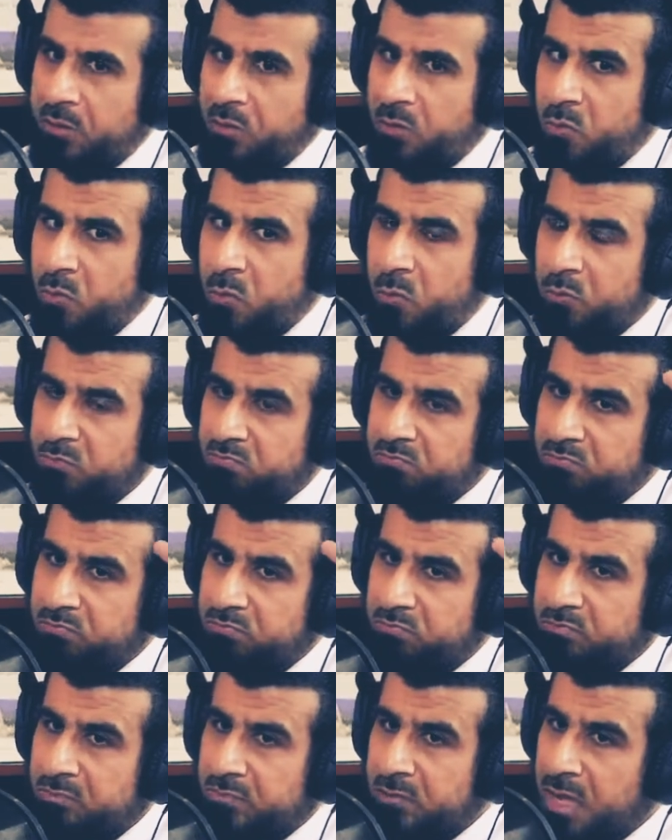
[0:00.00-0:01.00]
يقول
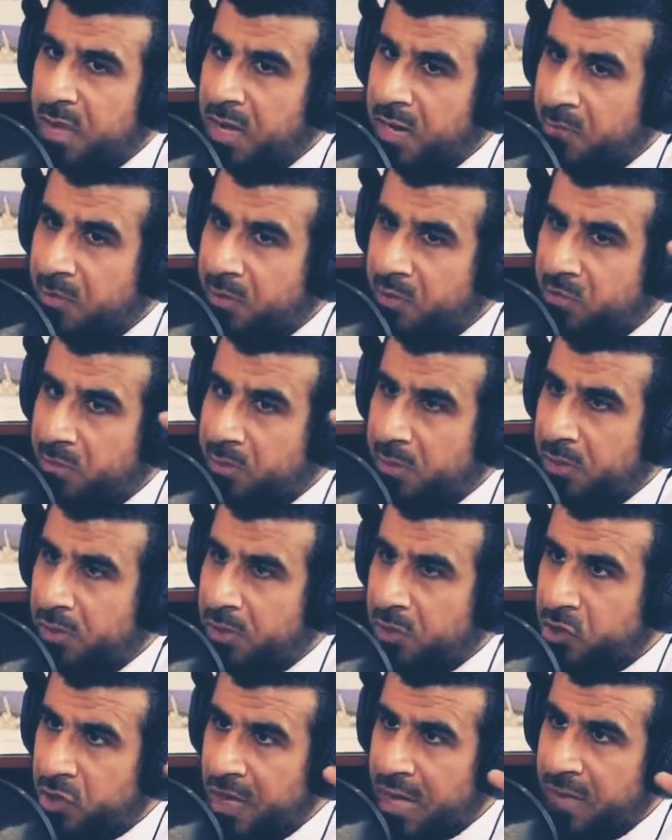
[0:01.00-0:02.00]
أنا بالنسبة
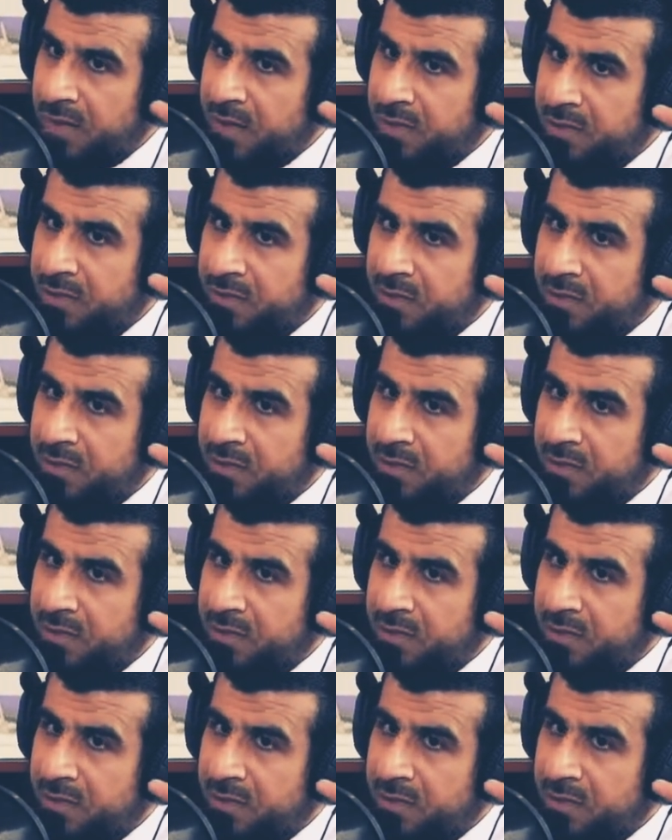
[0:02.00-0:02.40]
لي إشكال